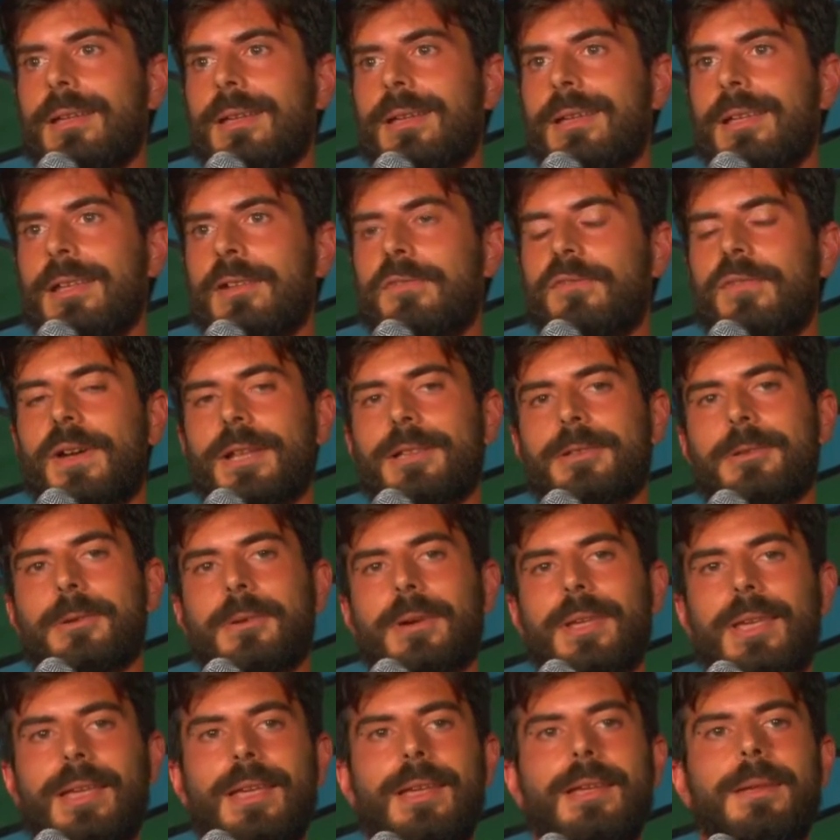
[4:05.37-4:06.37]
il fatto
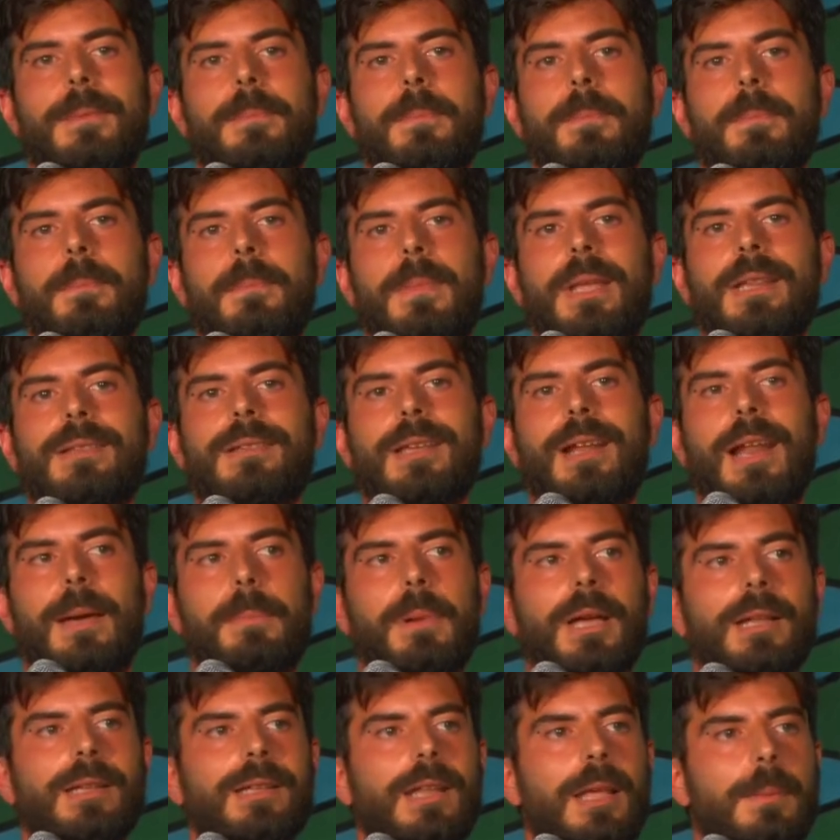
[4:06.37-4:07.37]
che mentre la
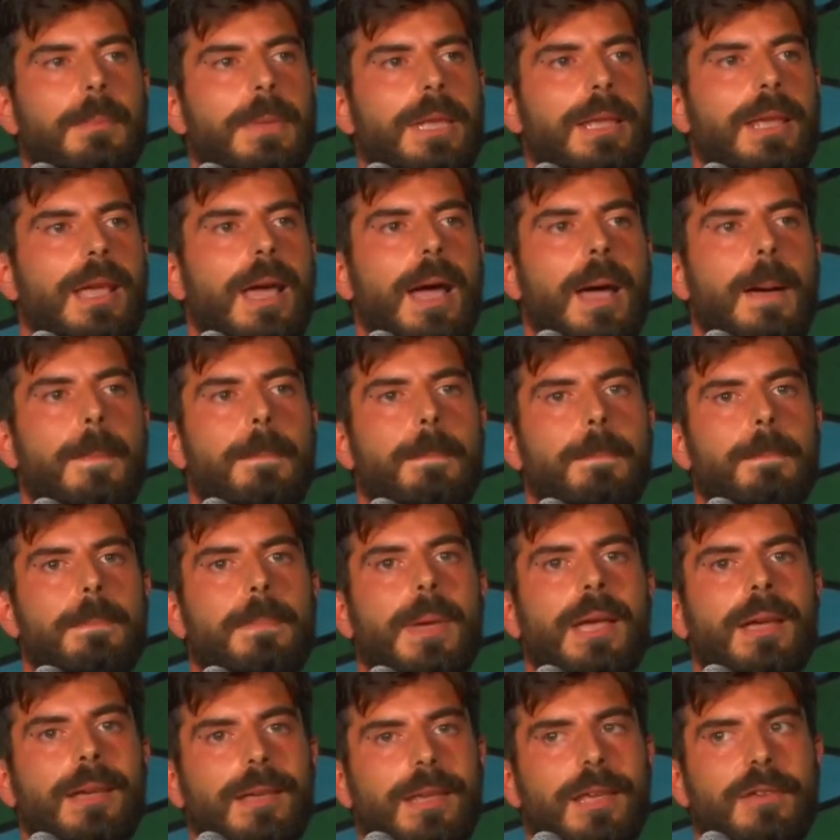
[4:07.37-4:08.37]
pandemia,
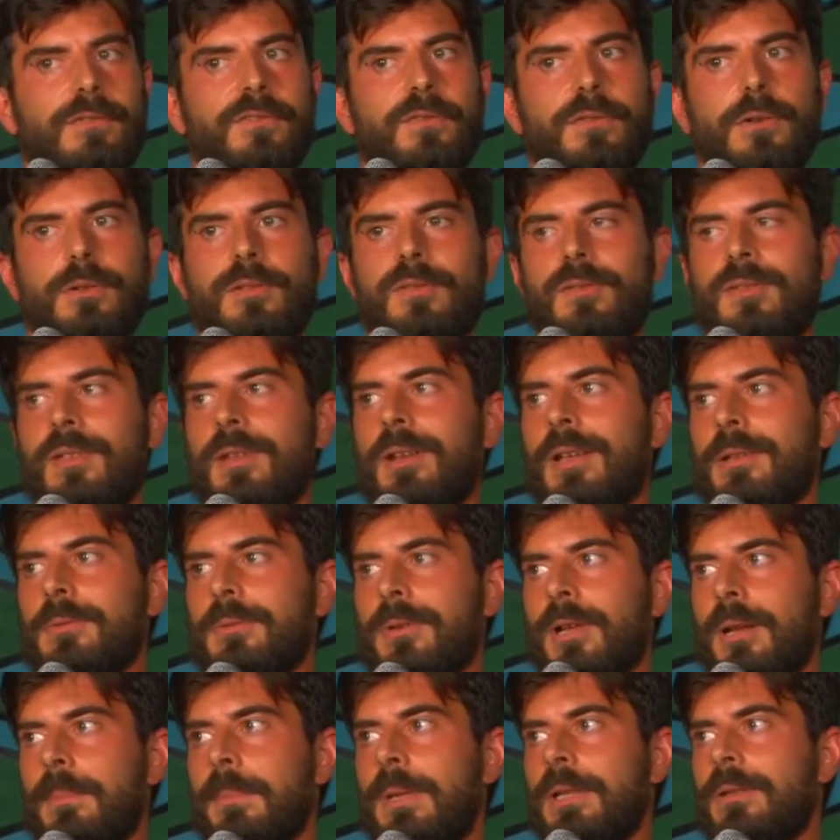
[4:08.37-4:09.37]
benché fosse
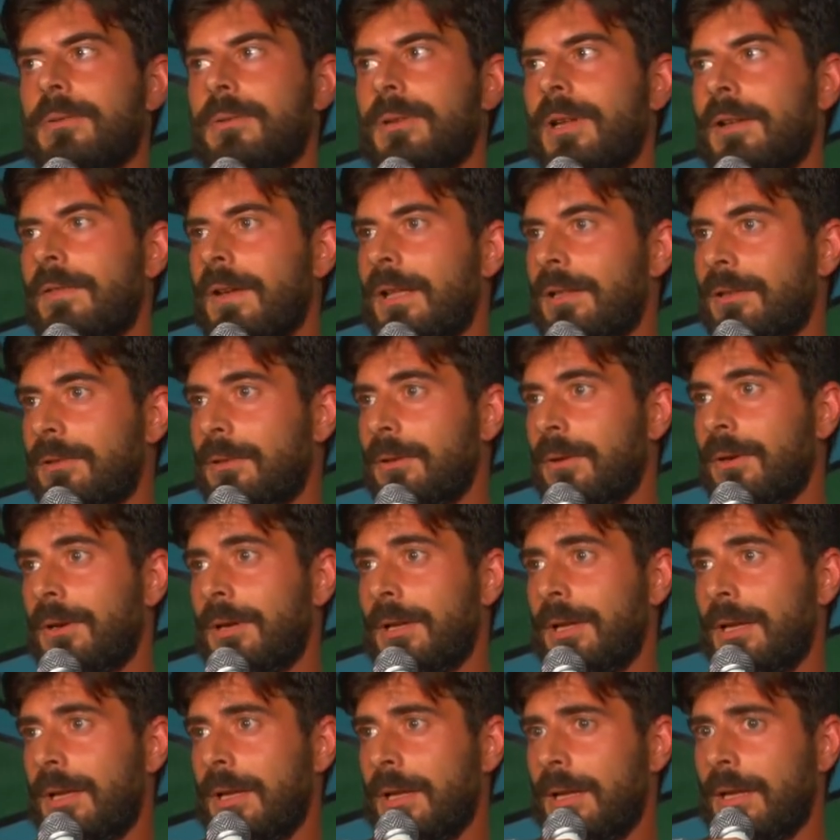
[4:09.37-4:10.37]
naturalmente un evento
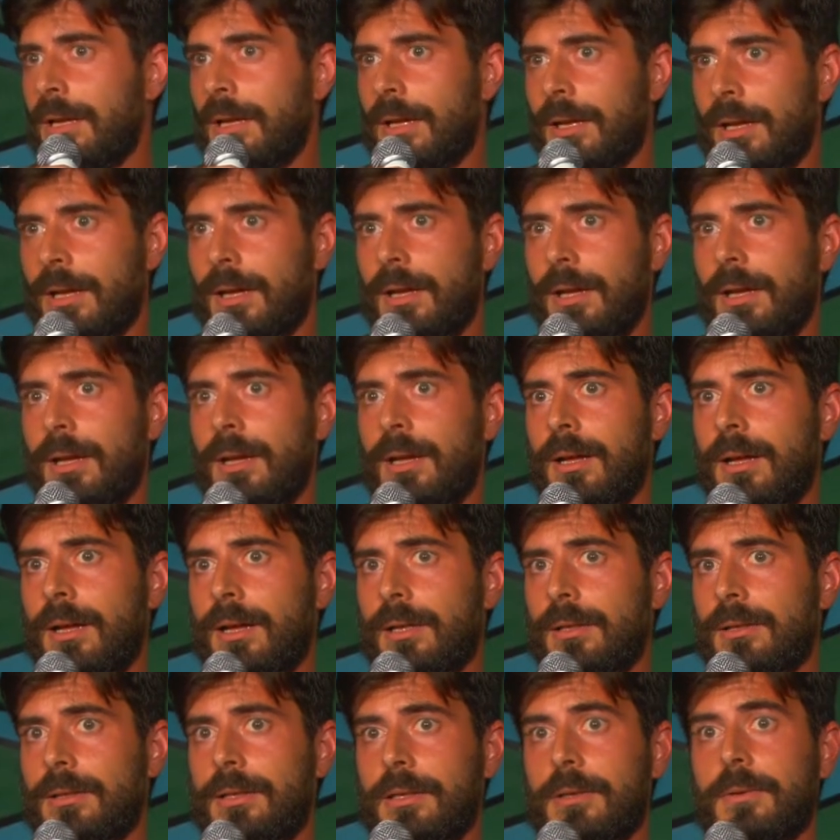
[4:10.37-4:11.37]
eh,
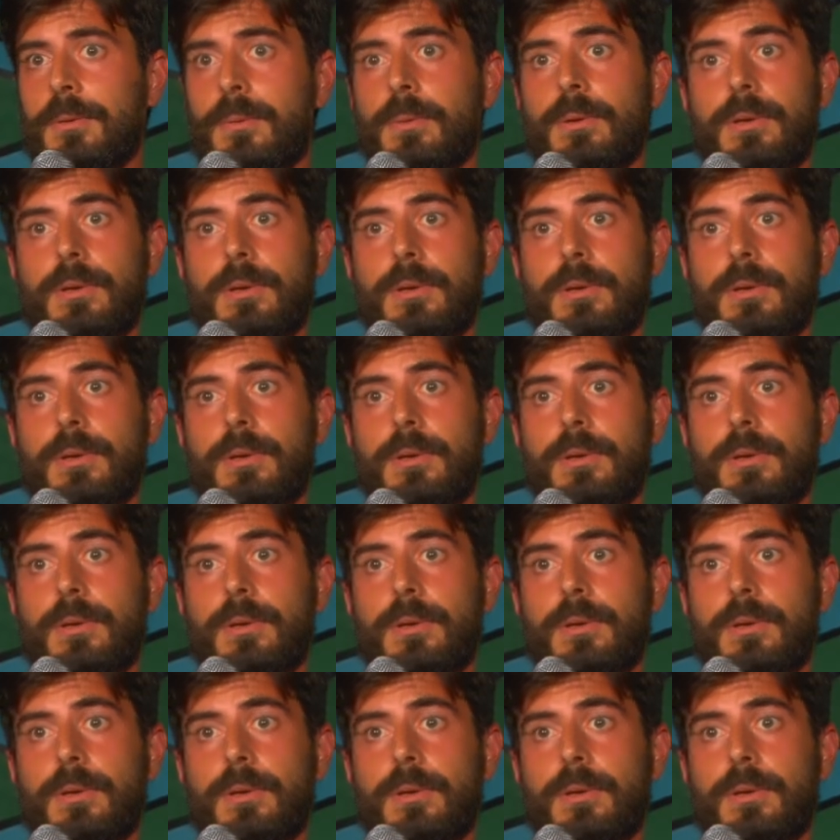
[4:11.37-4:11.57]
di,